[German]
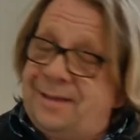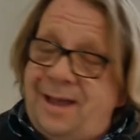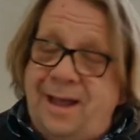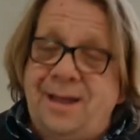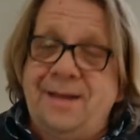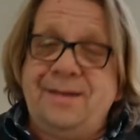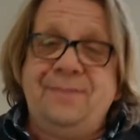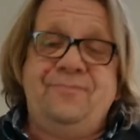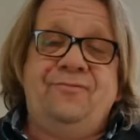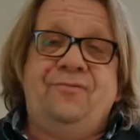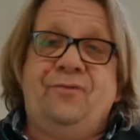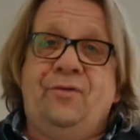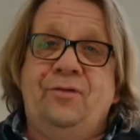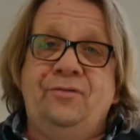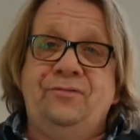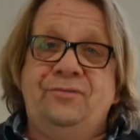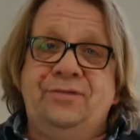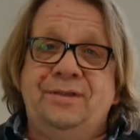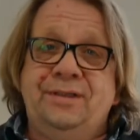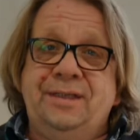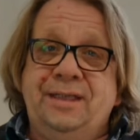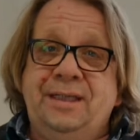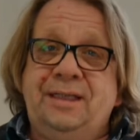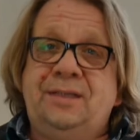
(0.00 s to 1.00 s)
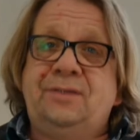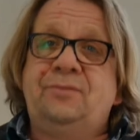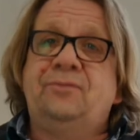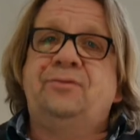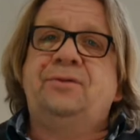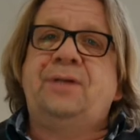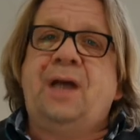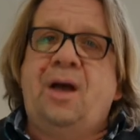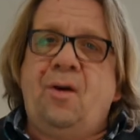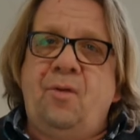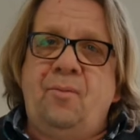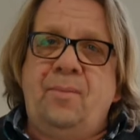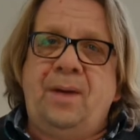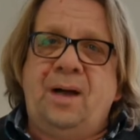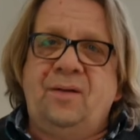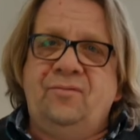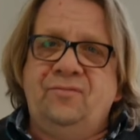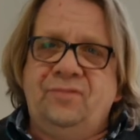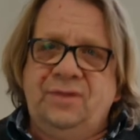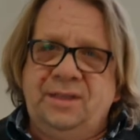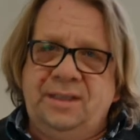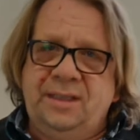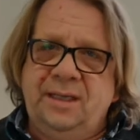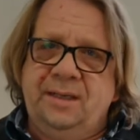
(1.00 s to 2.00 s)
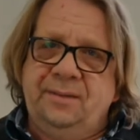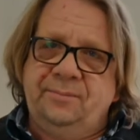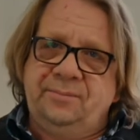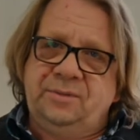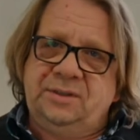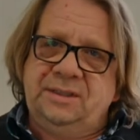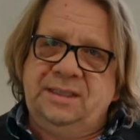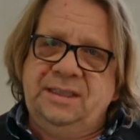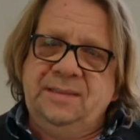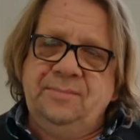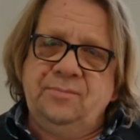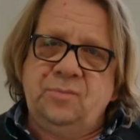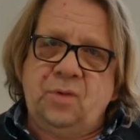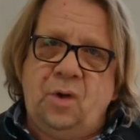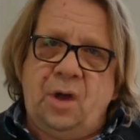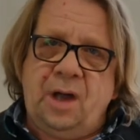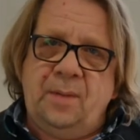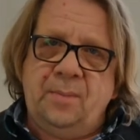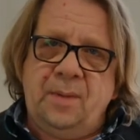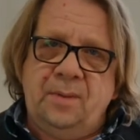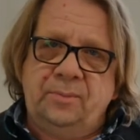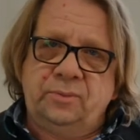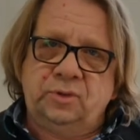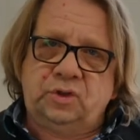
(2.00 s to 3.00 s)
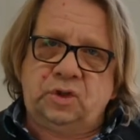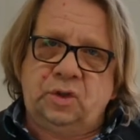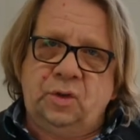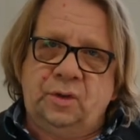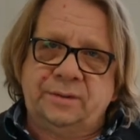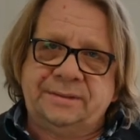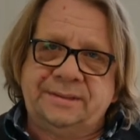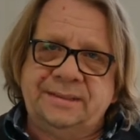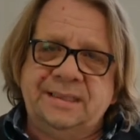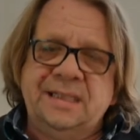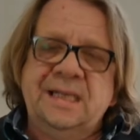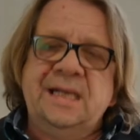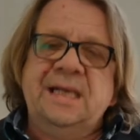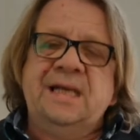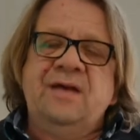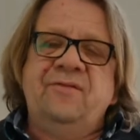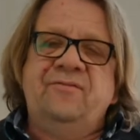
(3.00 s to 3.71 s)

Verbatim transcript: Nein, wollen wir nicht. Und darum haben wir hier im Team noch einmal beschlossen,